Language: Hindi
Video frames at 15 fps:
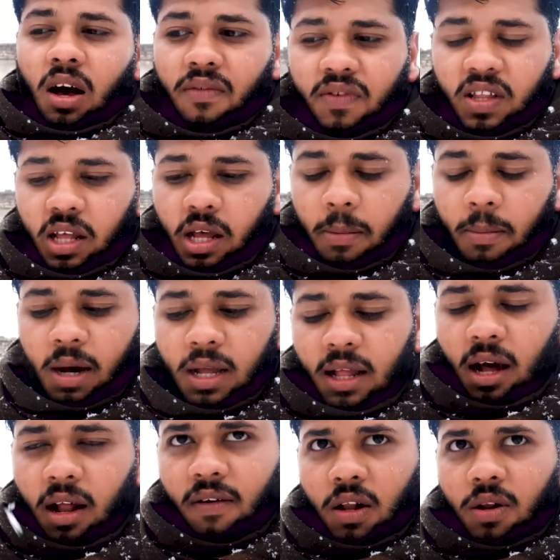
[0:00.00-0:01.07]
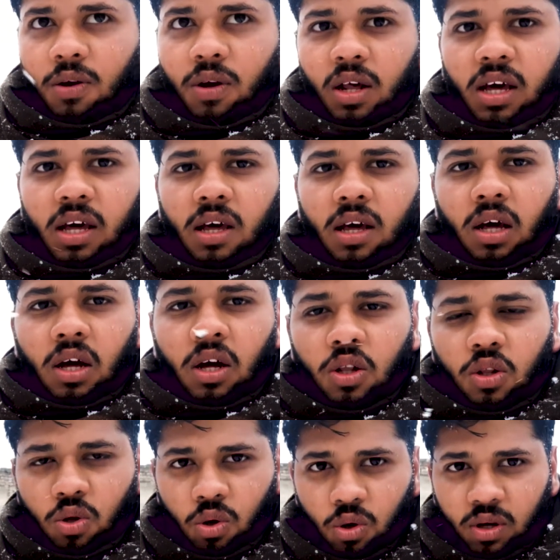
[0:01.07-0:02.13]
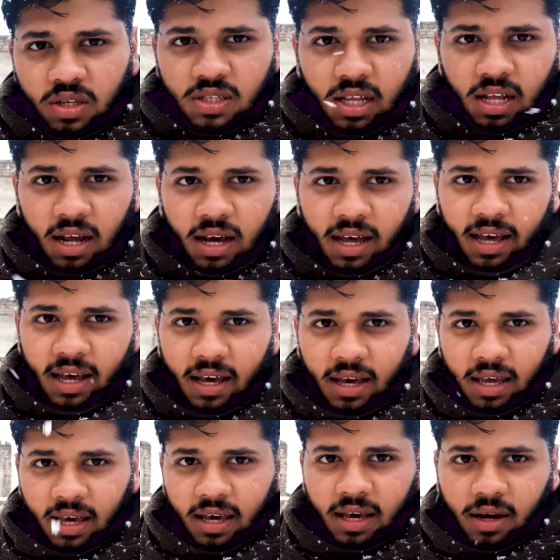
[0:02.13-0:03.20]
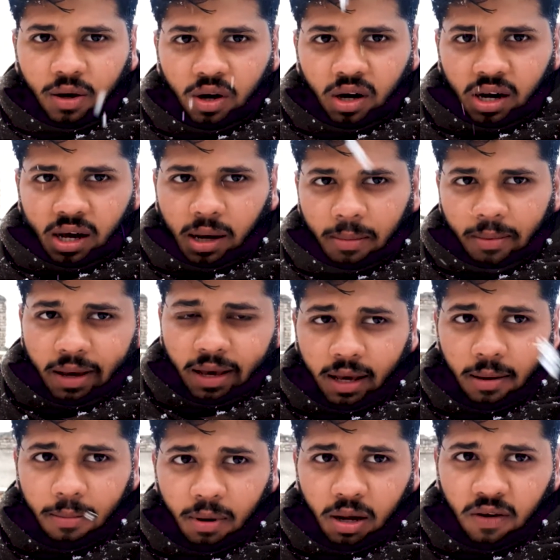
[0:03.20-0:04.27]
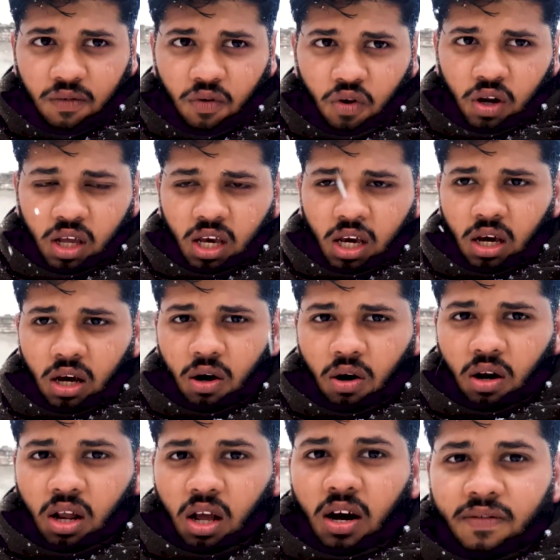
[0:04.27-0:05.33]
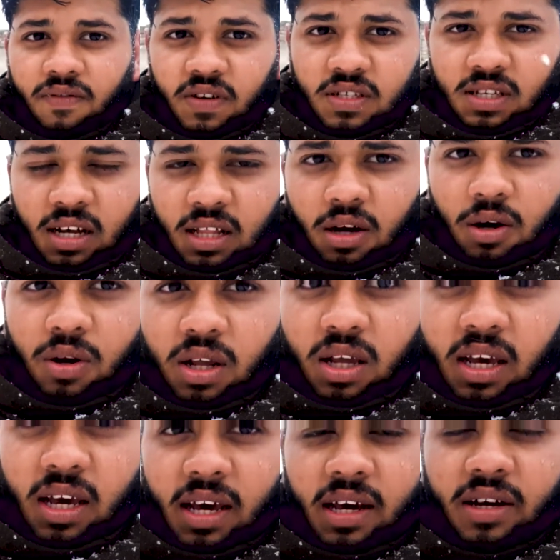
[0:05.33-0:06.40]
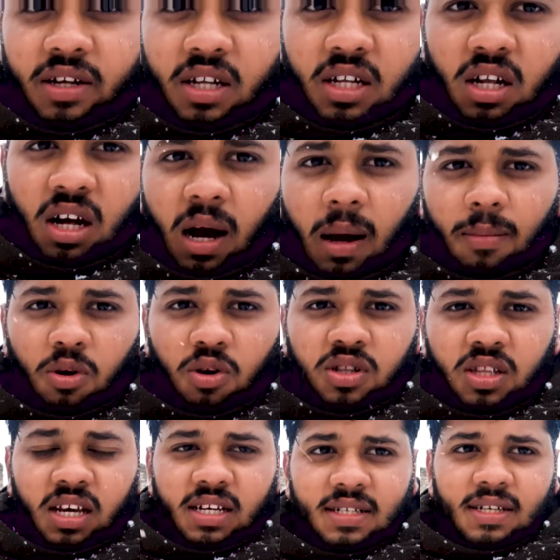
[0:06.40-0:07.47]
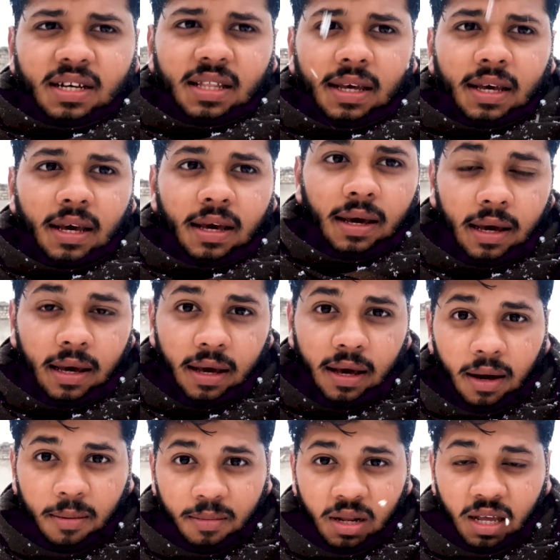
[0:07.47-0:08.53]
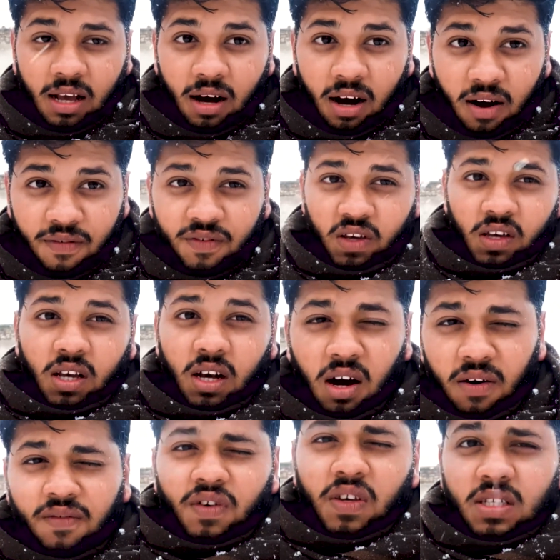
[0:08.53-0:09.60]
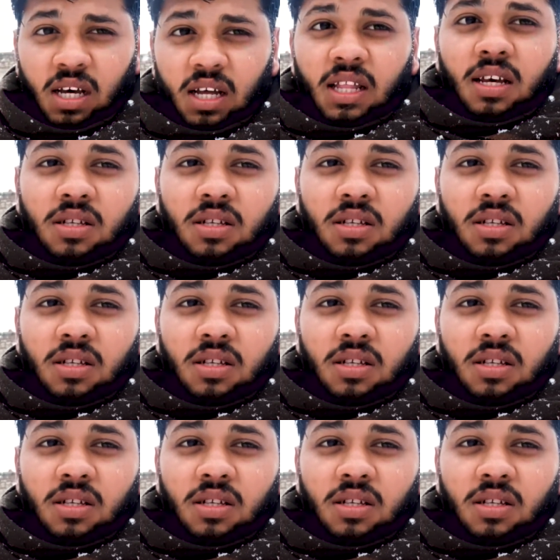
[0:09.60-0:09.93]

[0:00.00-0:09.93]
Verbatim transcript: काफ़ी देर बाद हाल वाल हो रहा है तो इस तरह है कि कोयटा में बर्फ़ हो रही है और काफ़ी ज़्यादा हो रही है आप लोग देख सकते हैं हमने काफ़ी काफ़ी ज़्यादा